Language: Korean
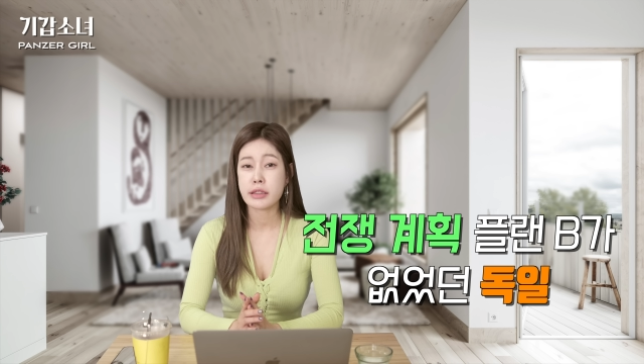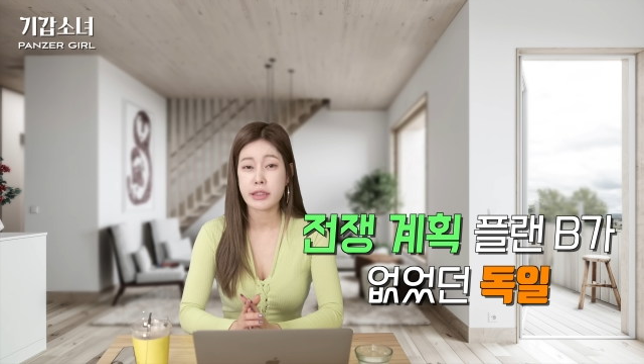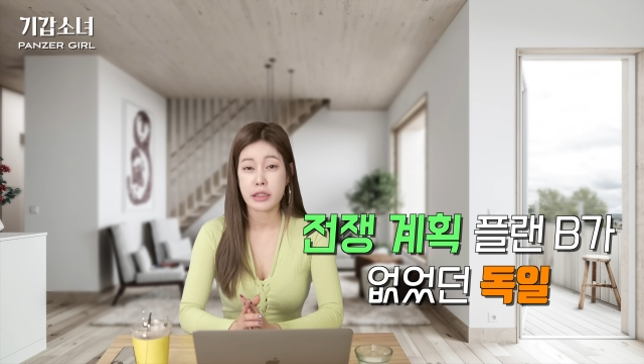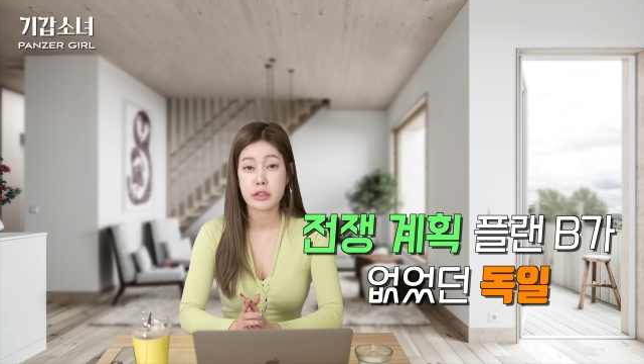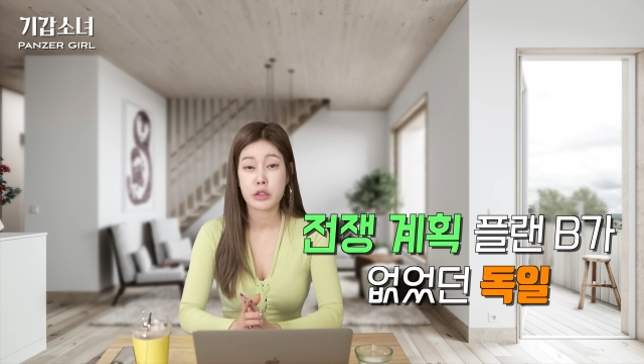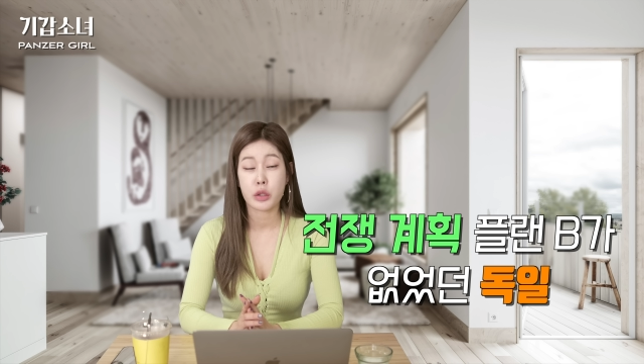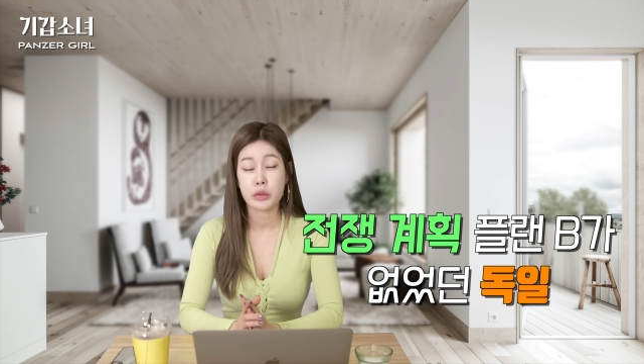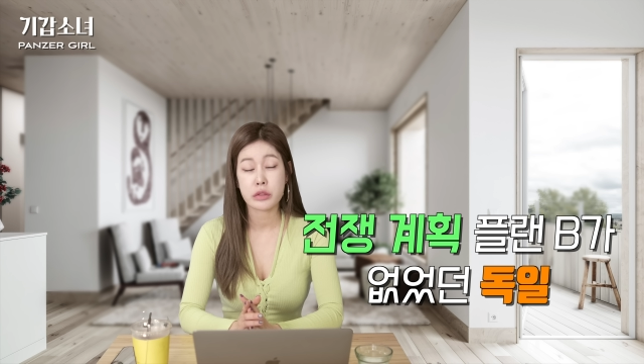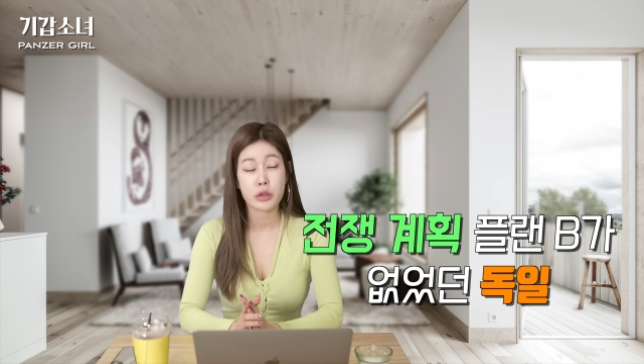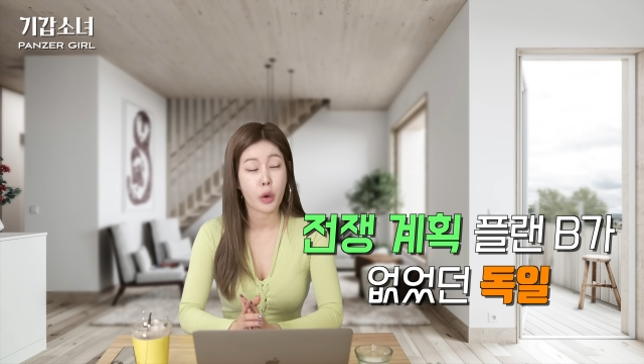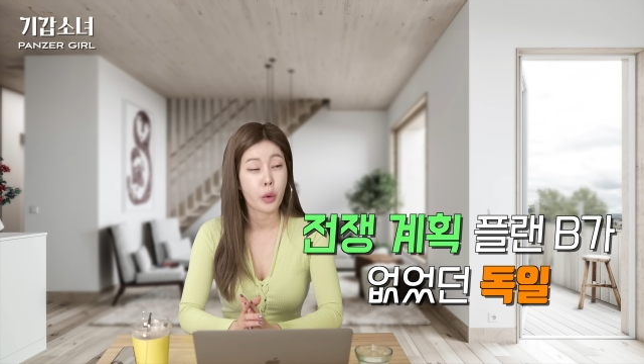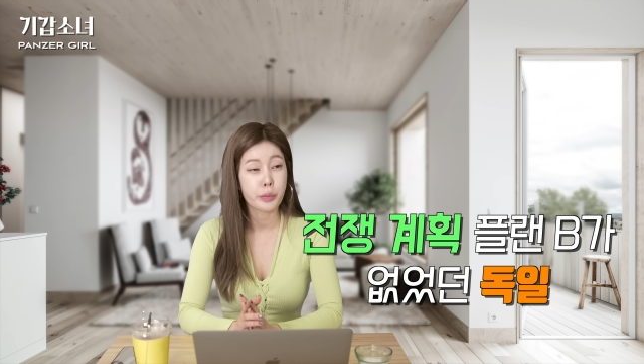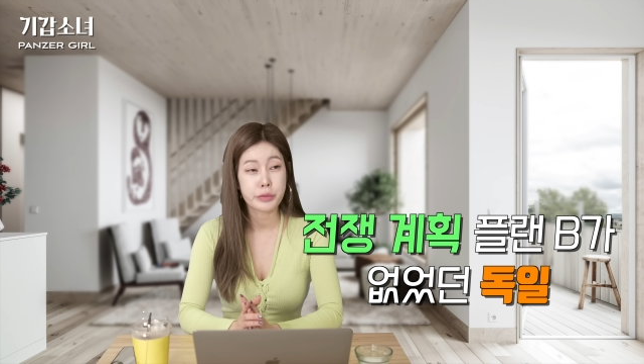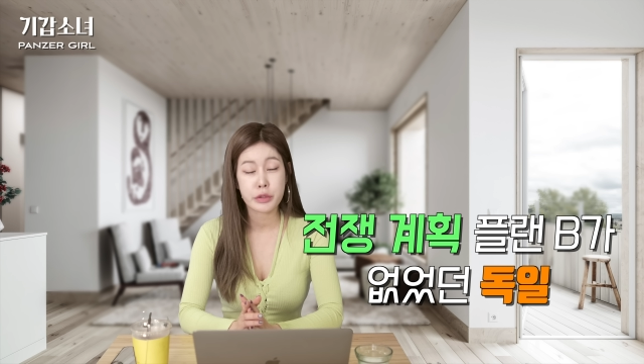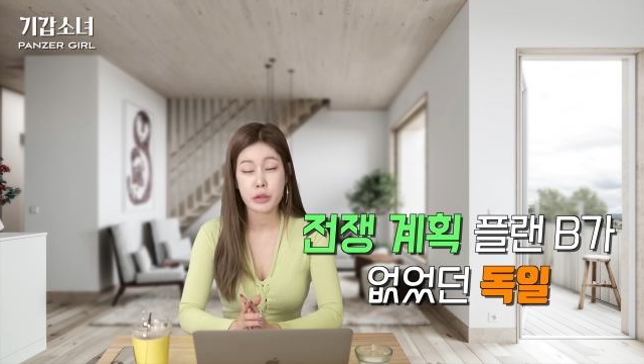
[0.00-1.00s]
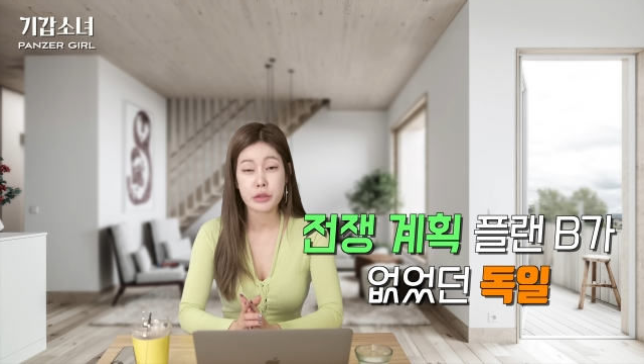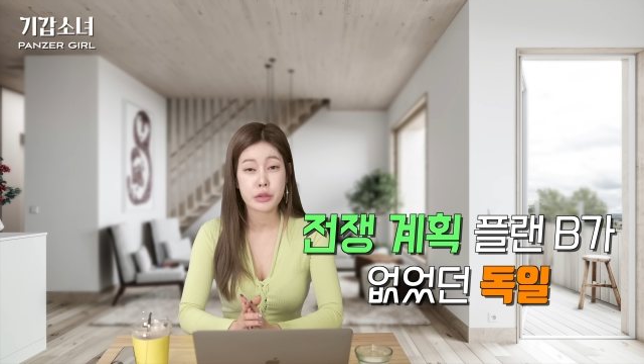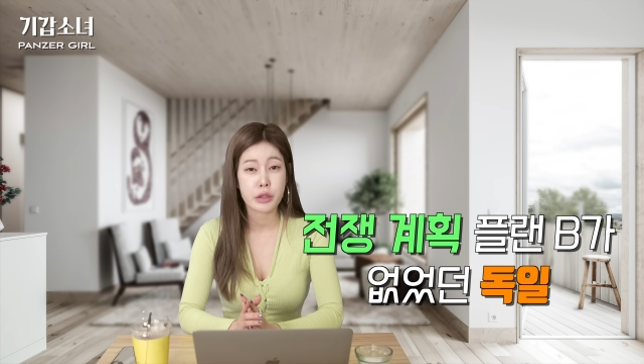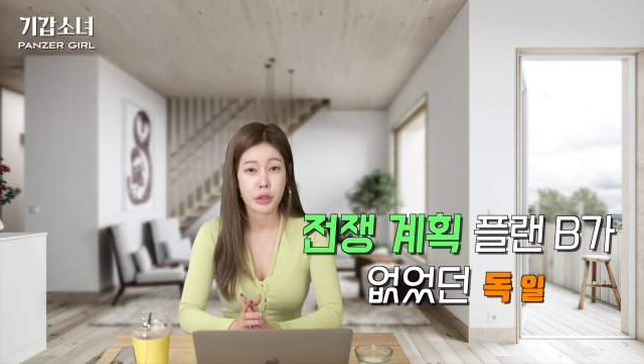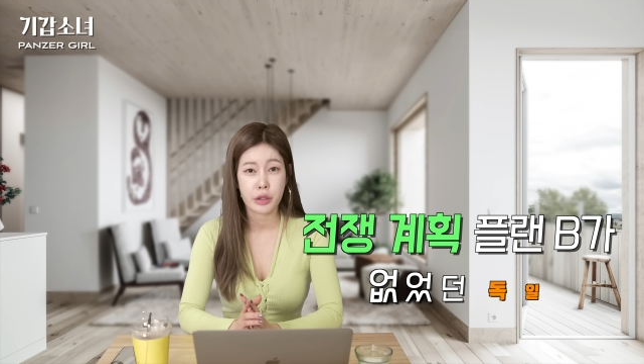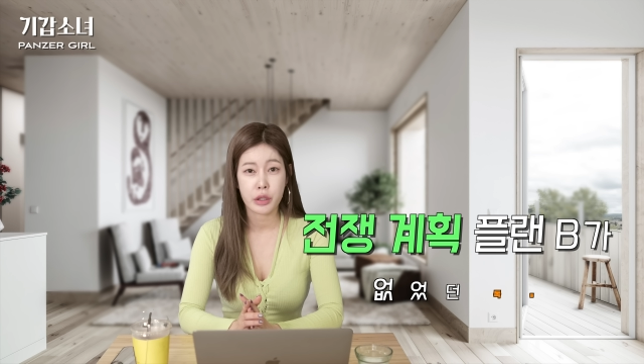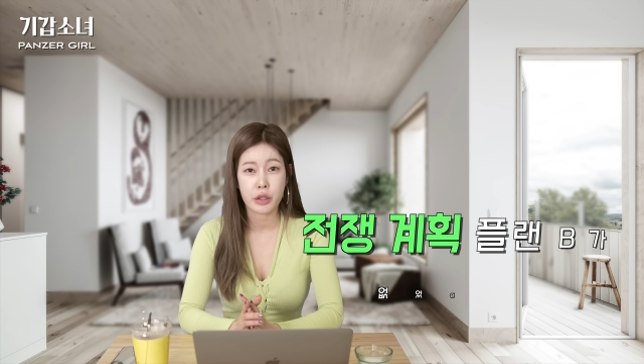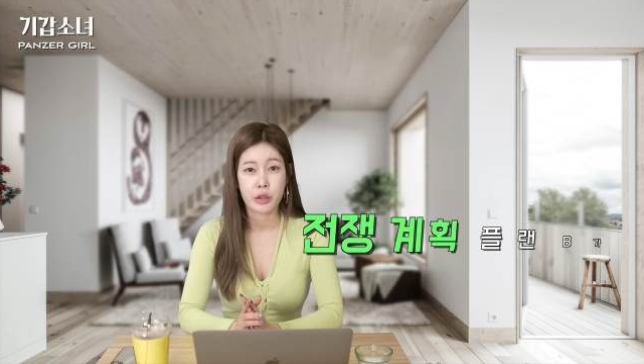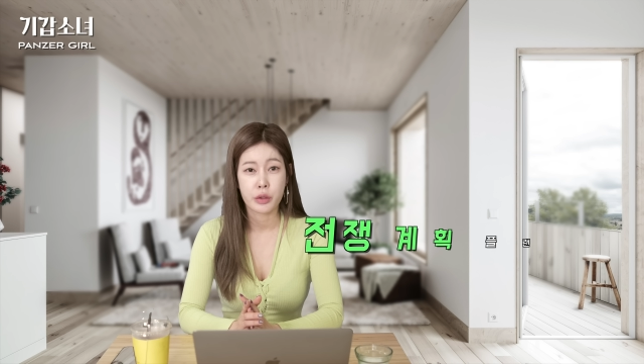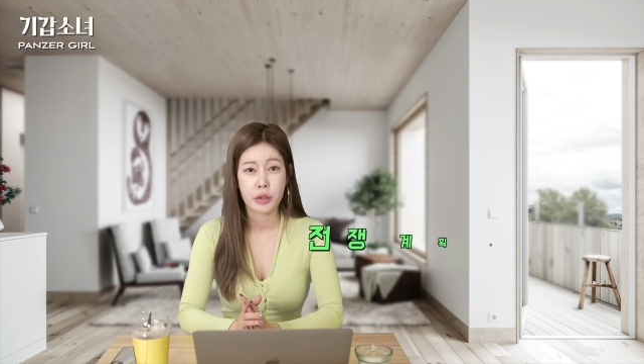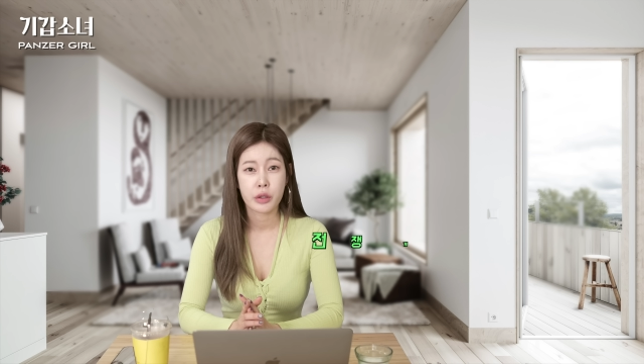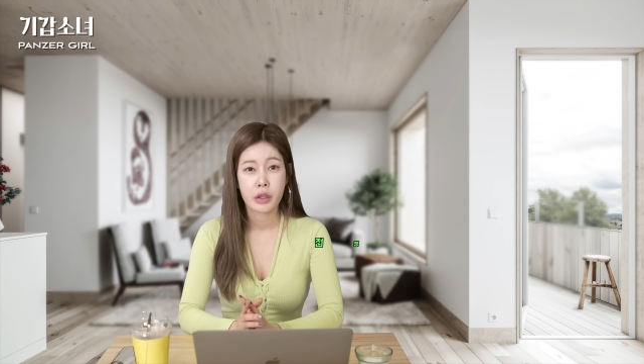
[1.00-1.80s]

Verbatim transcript: 작전은 없었어요.